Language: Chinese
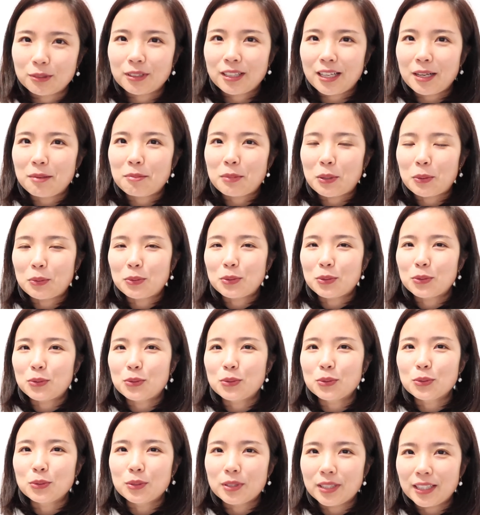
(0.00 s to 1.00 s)
看吧，我觉得
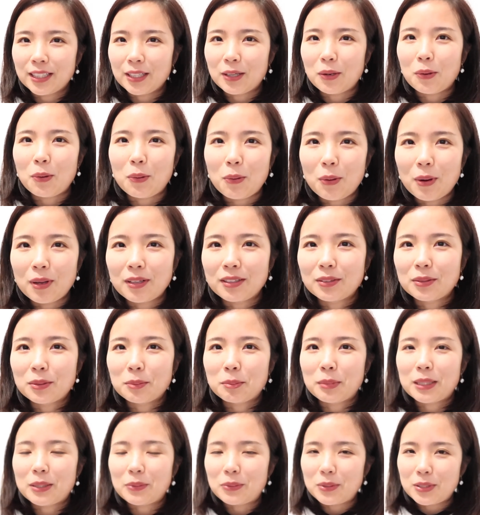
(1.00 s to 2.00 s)
旧了也要换，对
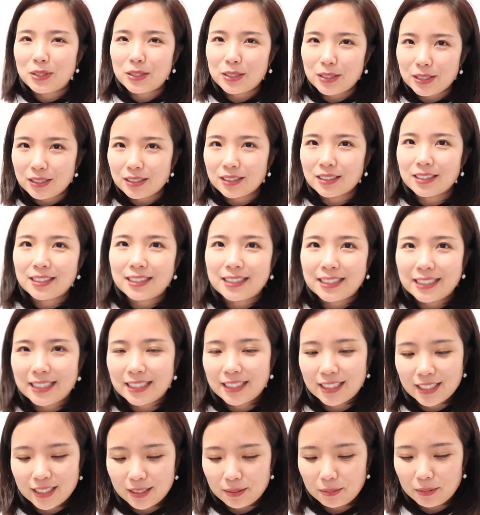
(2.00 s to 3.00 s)
吧？用洗的洗
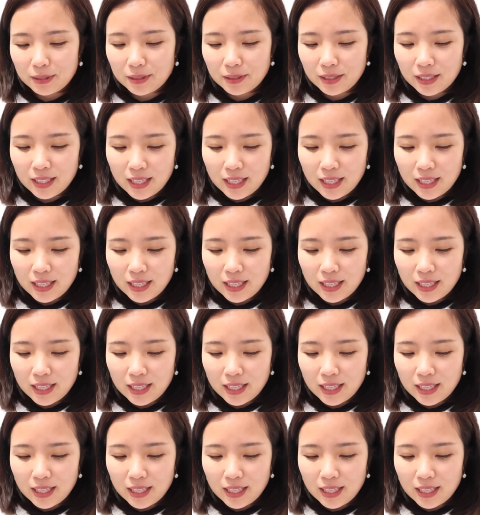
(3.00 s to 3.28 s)
的什么。